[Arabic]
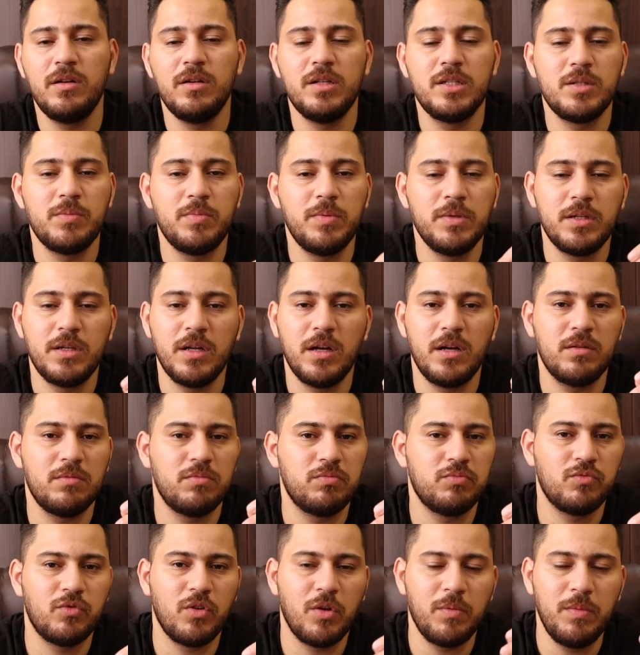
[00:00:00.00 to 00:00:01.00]
سبيكر
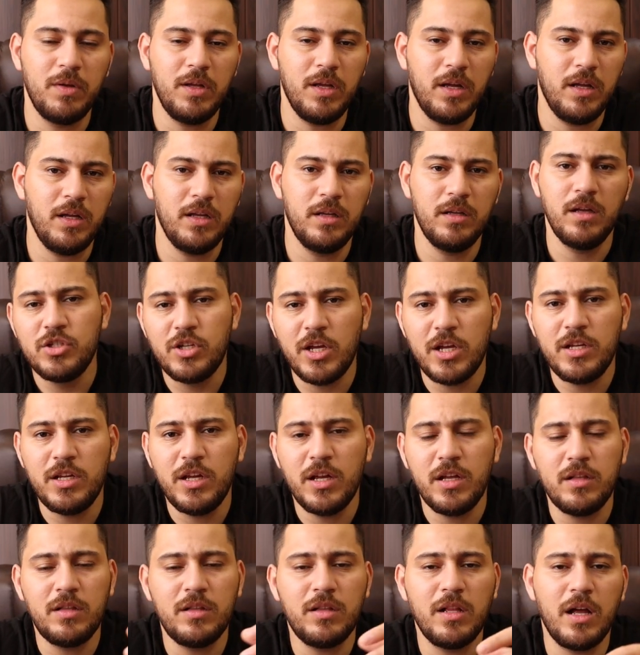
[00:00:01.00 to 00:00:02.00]
طبيعي
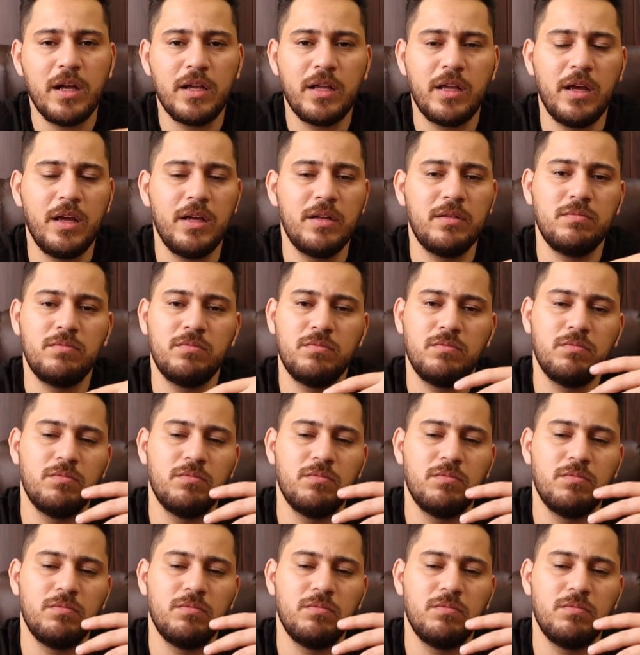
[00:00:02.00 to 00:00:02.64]
جيد لكن